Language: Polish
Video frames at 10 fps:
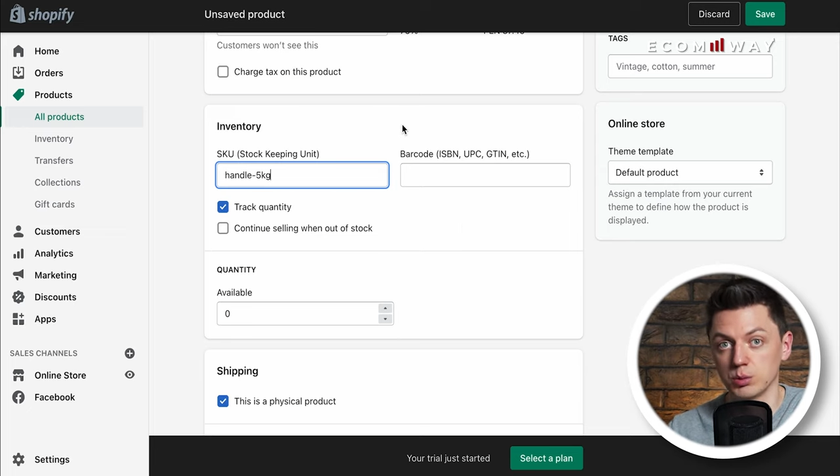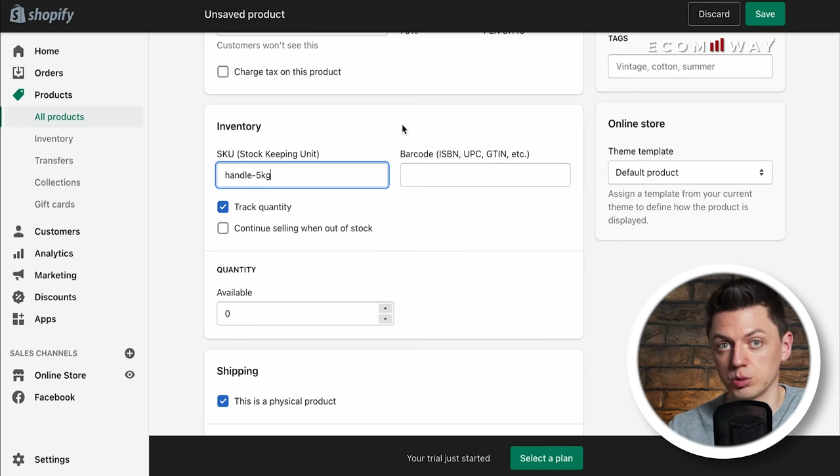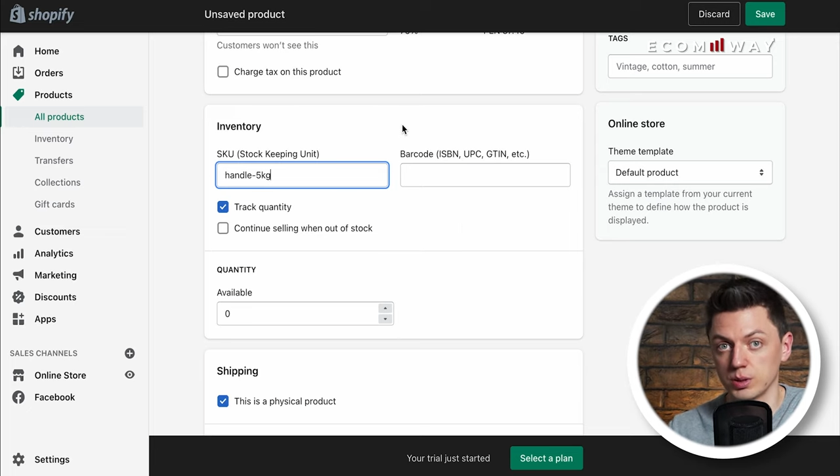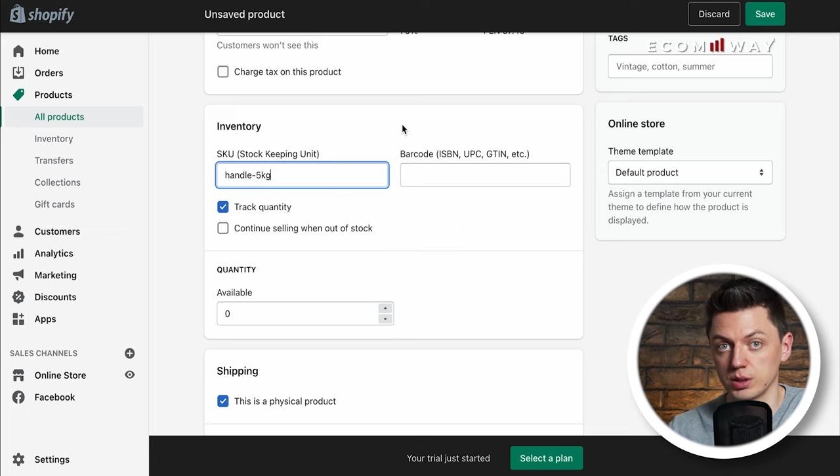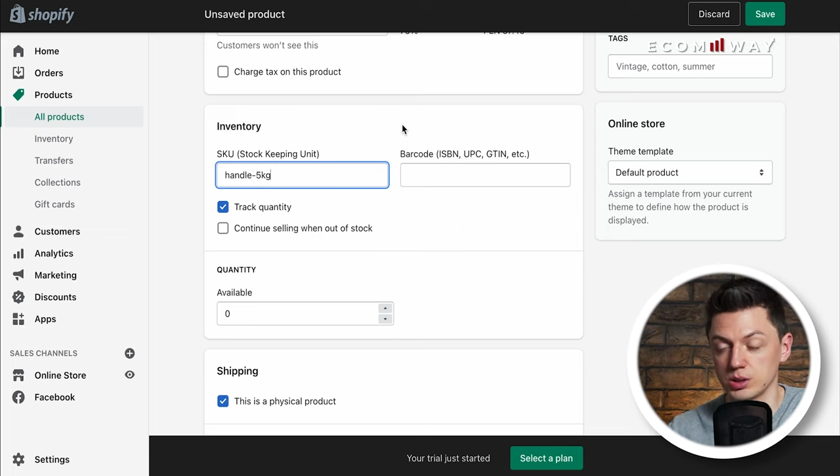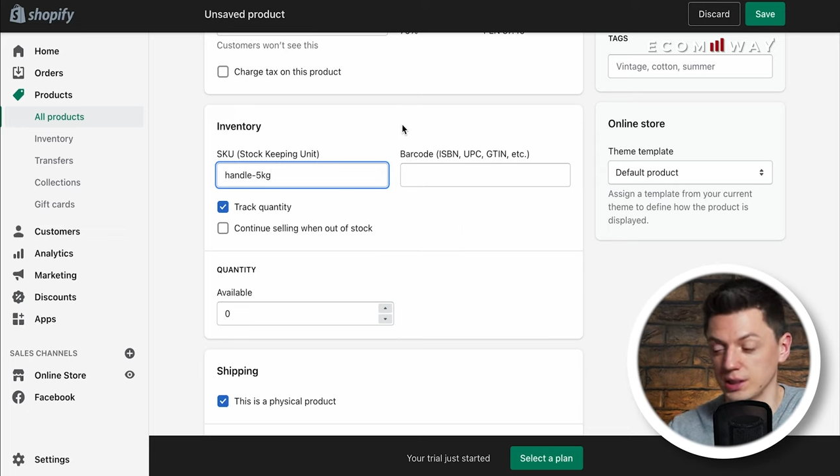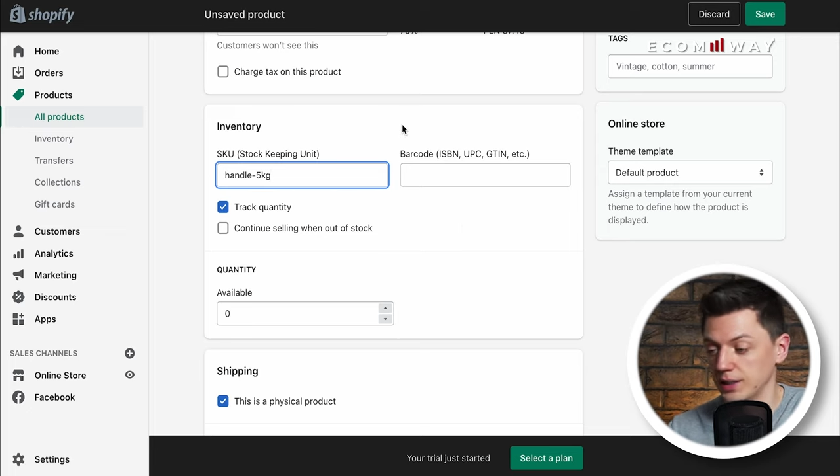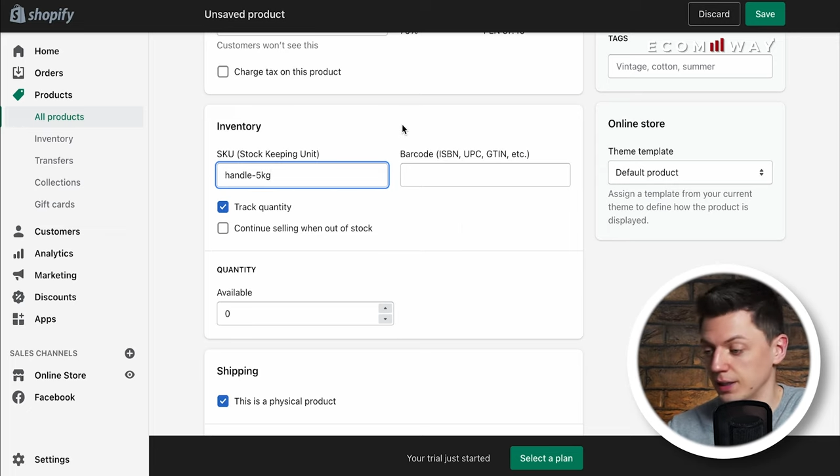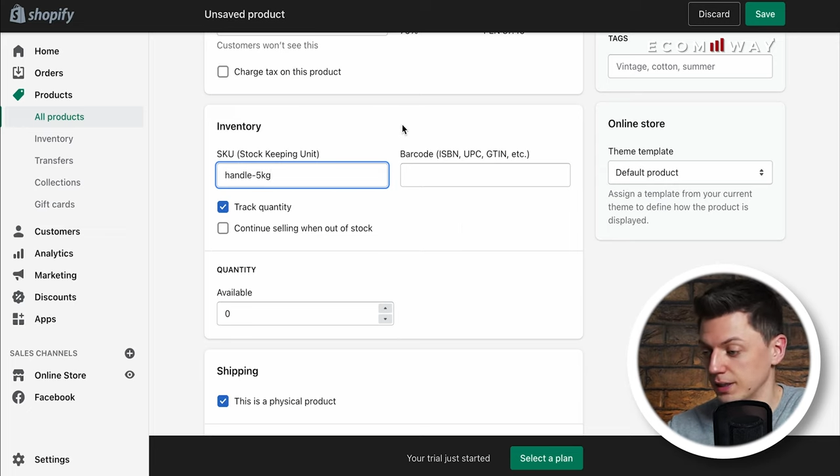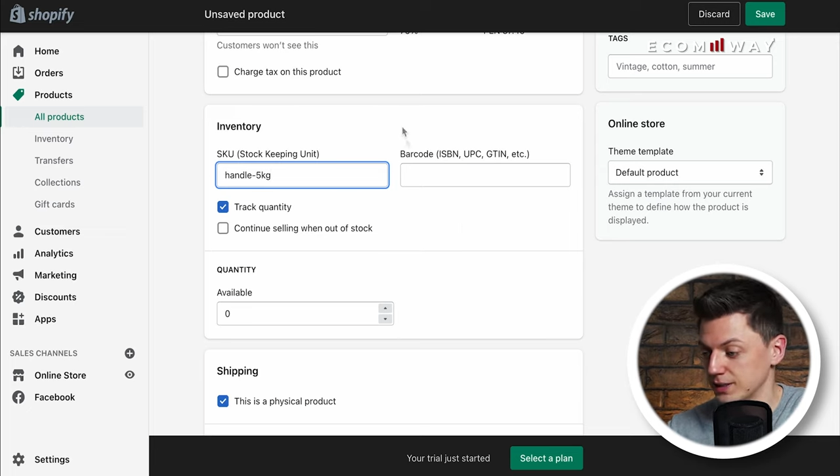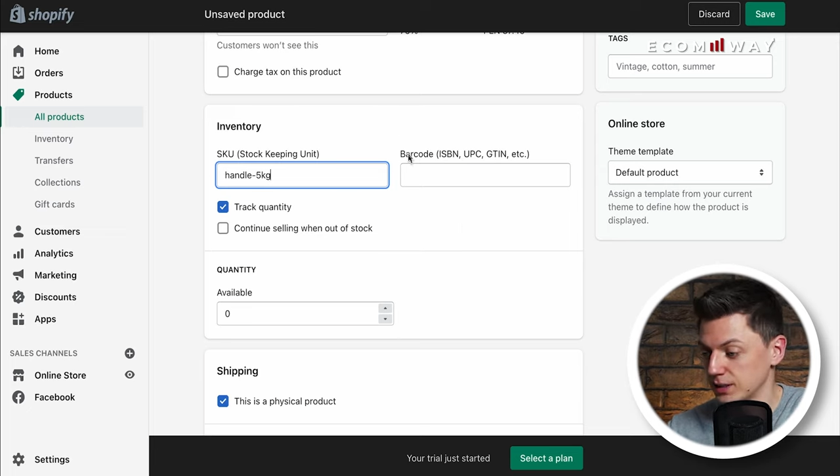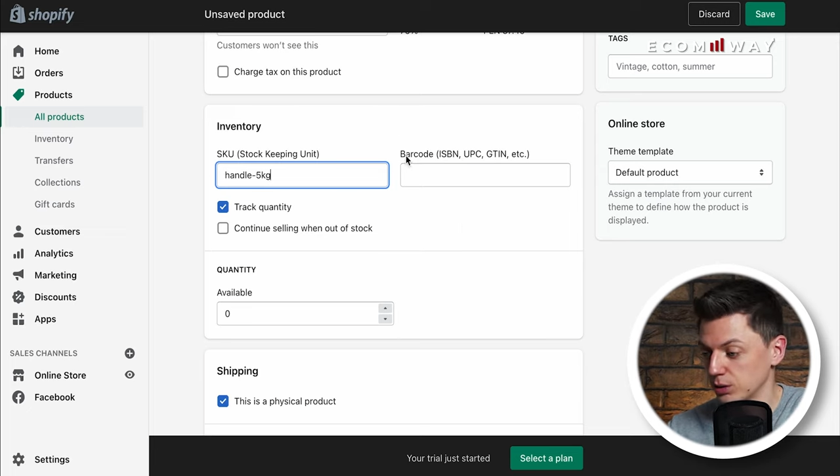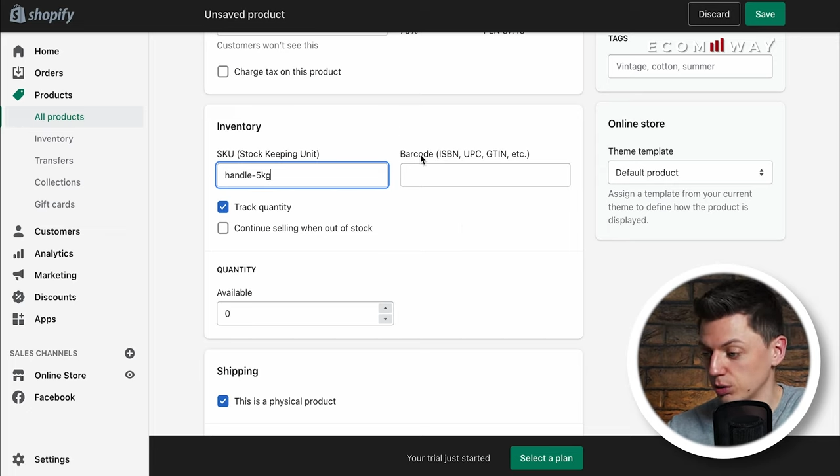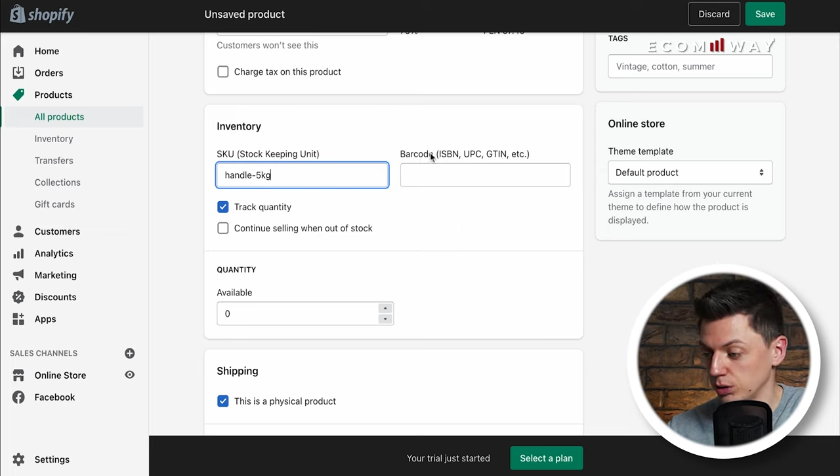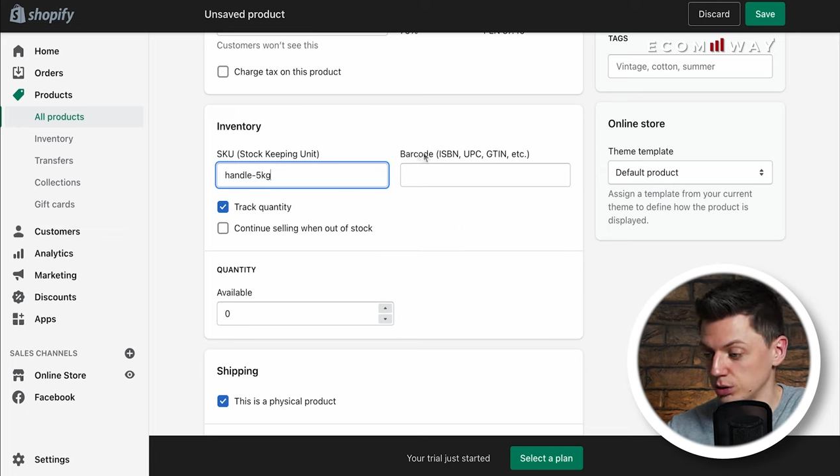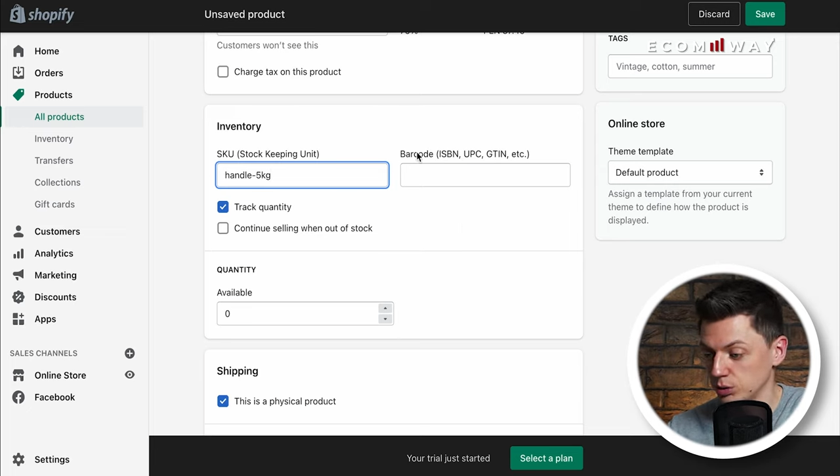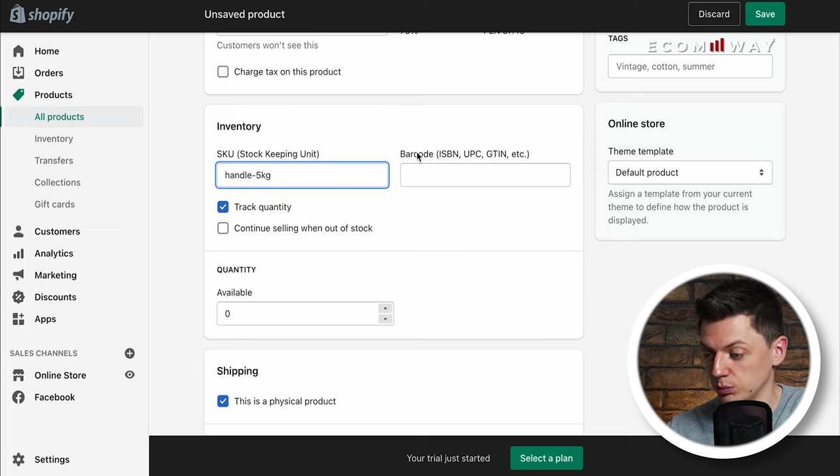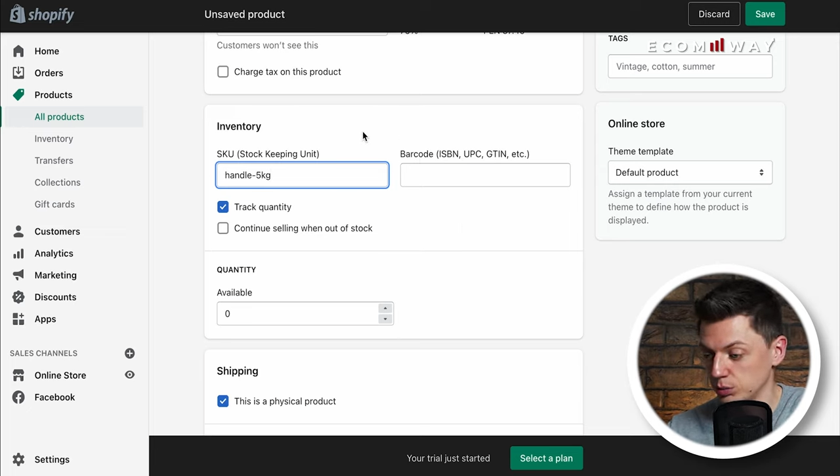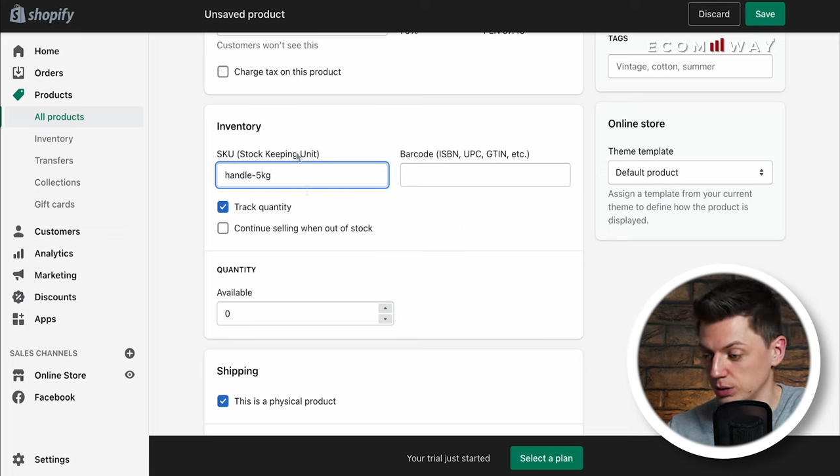automatycznie synchronizują,